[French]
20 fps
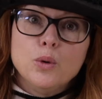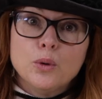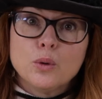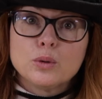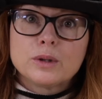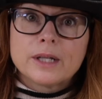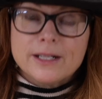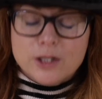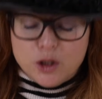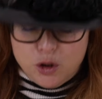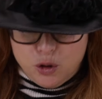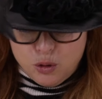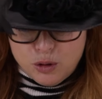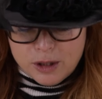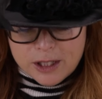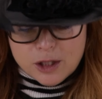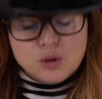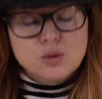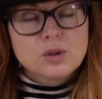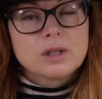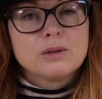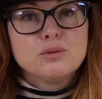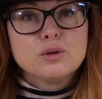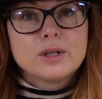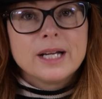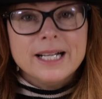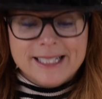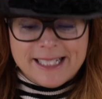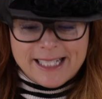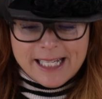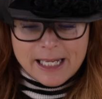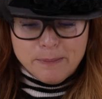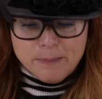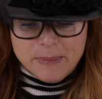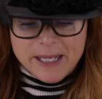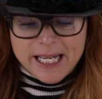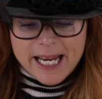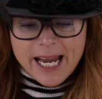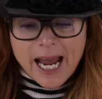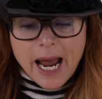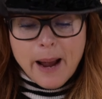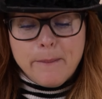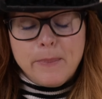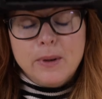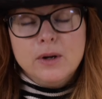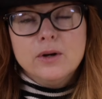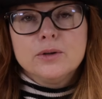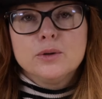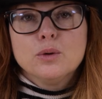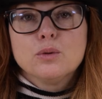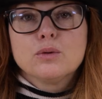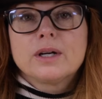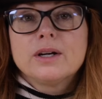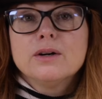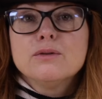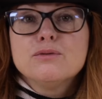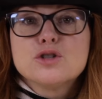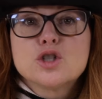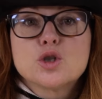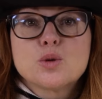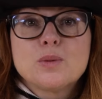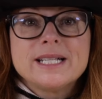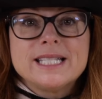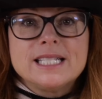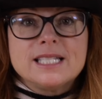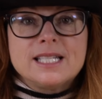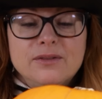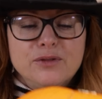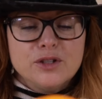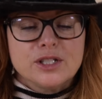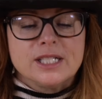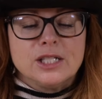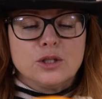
une autre astuce, assurez-vous qu'elle tienne bien à plat. Donc, quand vous choisissez votre